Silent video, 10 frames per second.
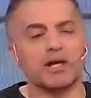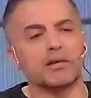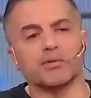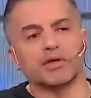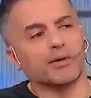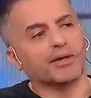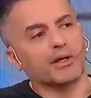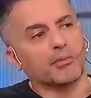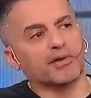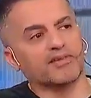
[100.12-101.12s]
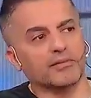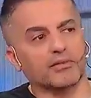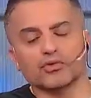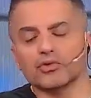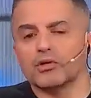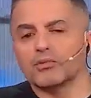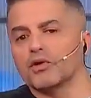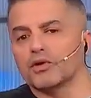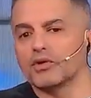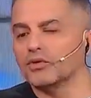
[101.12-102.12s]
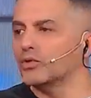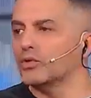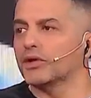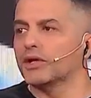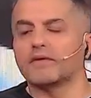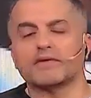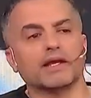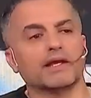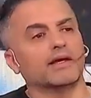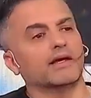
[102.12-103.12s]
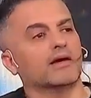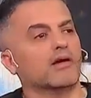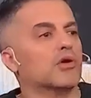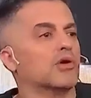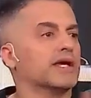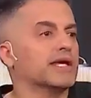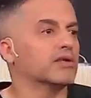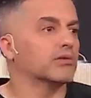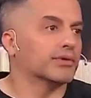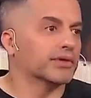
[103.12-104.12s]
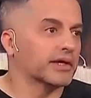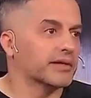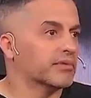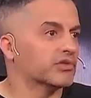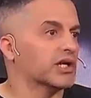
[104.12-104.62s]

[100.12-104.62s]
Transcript: le podría haber ido pésimo, es uno de los mejores conductores de la tele, como lo es Guido, por ejemplo.